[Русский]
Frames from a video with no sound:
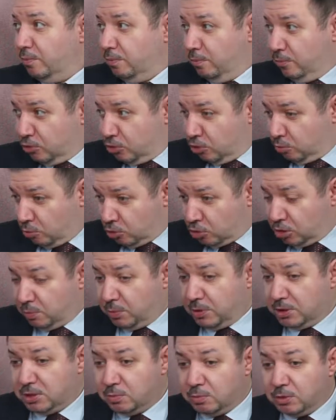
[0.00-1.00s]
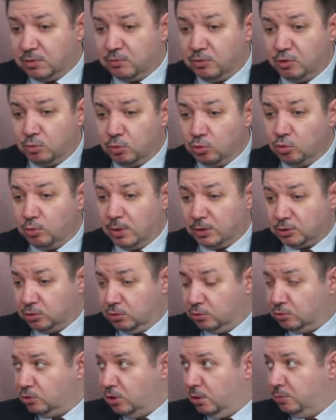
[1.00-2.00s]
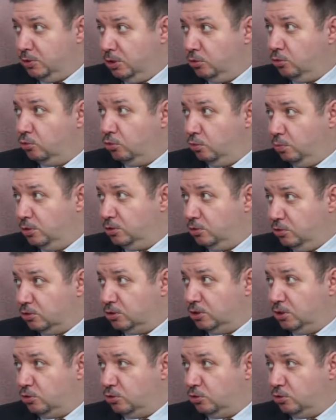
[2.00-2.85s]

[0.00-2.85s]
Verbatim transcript: Мож, можно прийти было в любую московскую аптеку, купить ее за